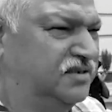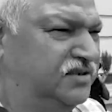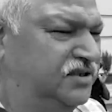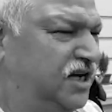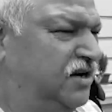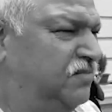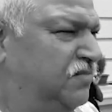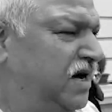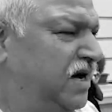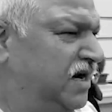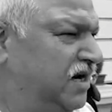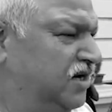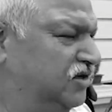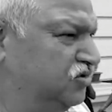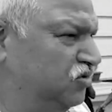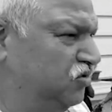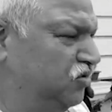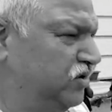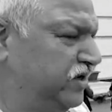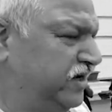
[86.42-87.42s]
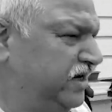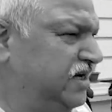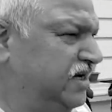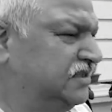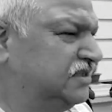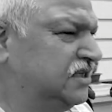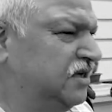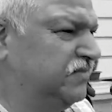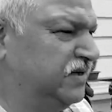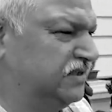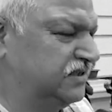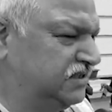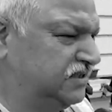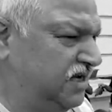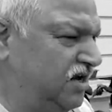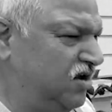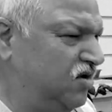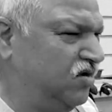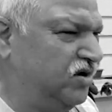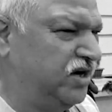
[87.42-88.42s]
जनमानसों के
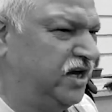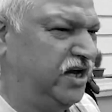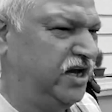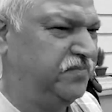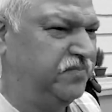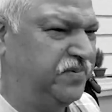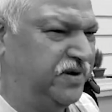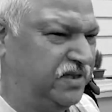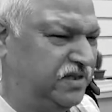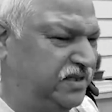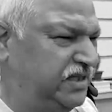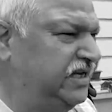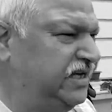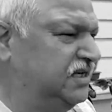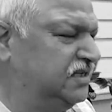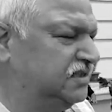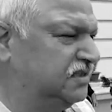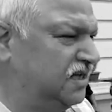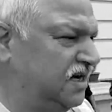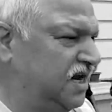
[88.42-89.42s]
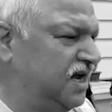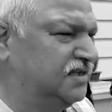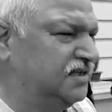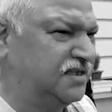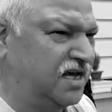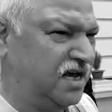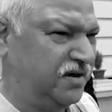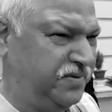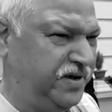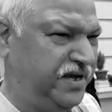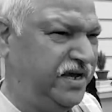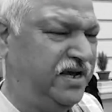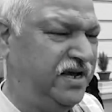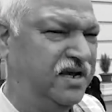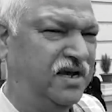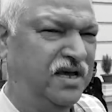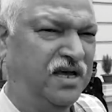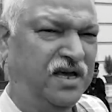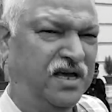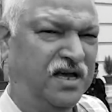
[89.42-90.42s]
समस्याओं के प्रति ज़रा सा भी
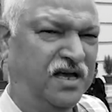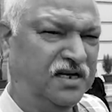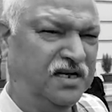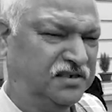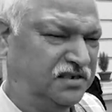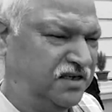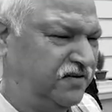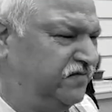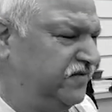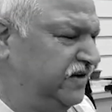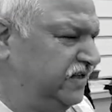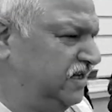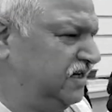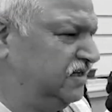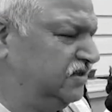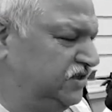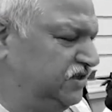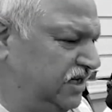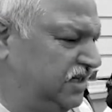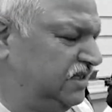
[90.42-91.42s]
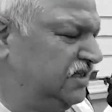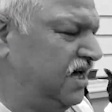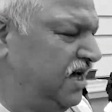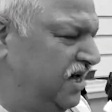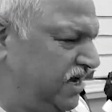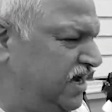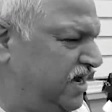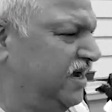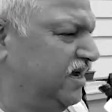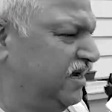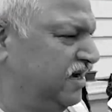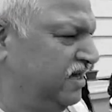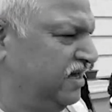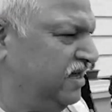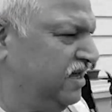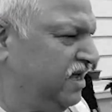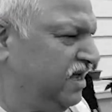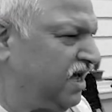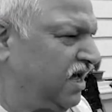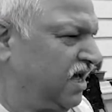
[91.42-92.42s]
संवेदनशीलता है
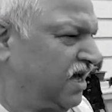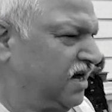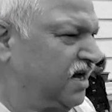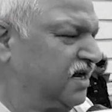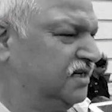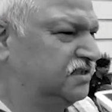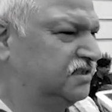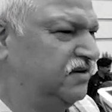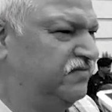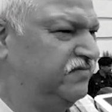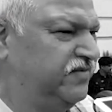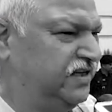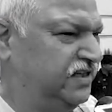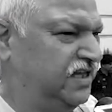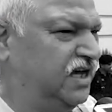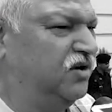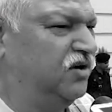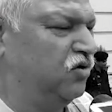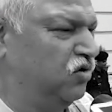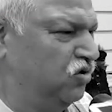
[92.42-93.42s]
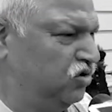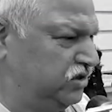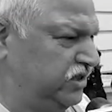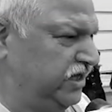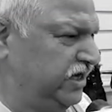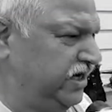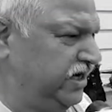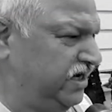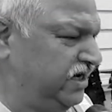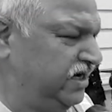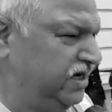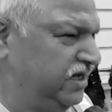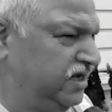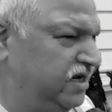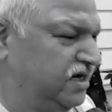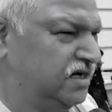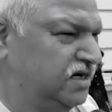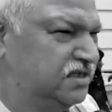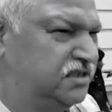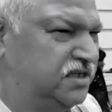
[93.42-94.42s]
अगर संवेदन होते
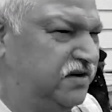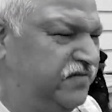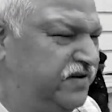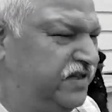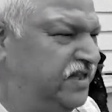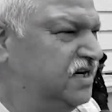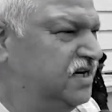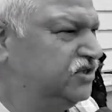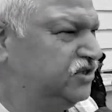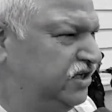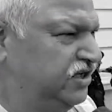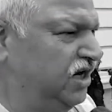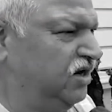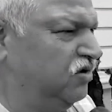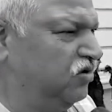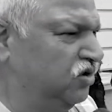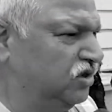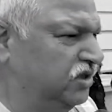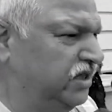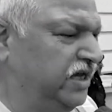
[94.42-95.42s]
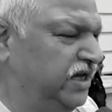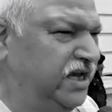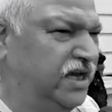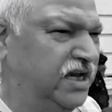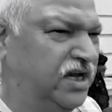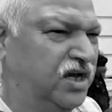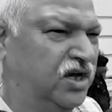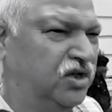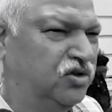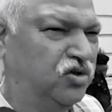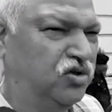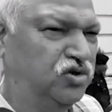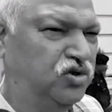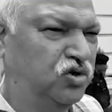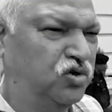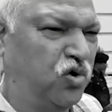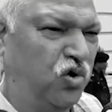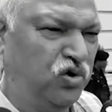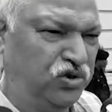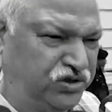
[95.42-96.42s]
संवेदनशील होते तो
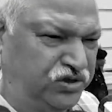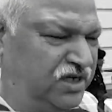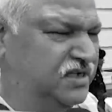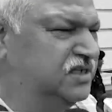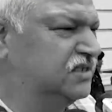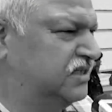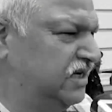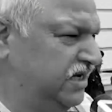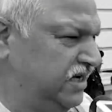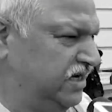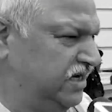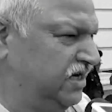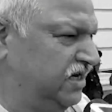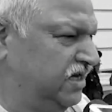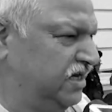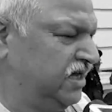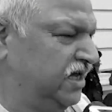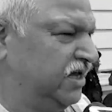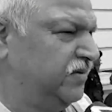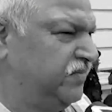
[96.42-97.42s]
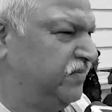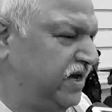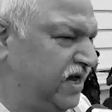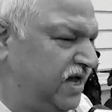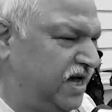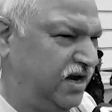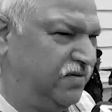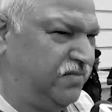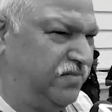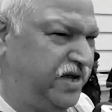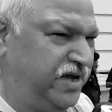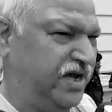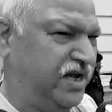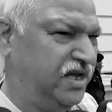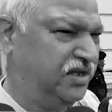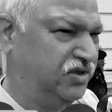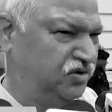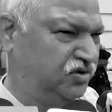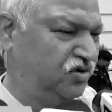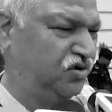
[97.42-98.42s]
जो क्वेश्चंस हैं बिहार
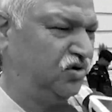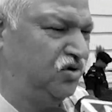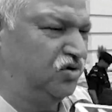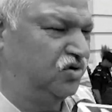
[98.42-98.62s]
में जो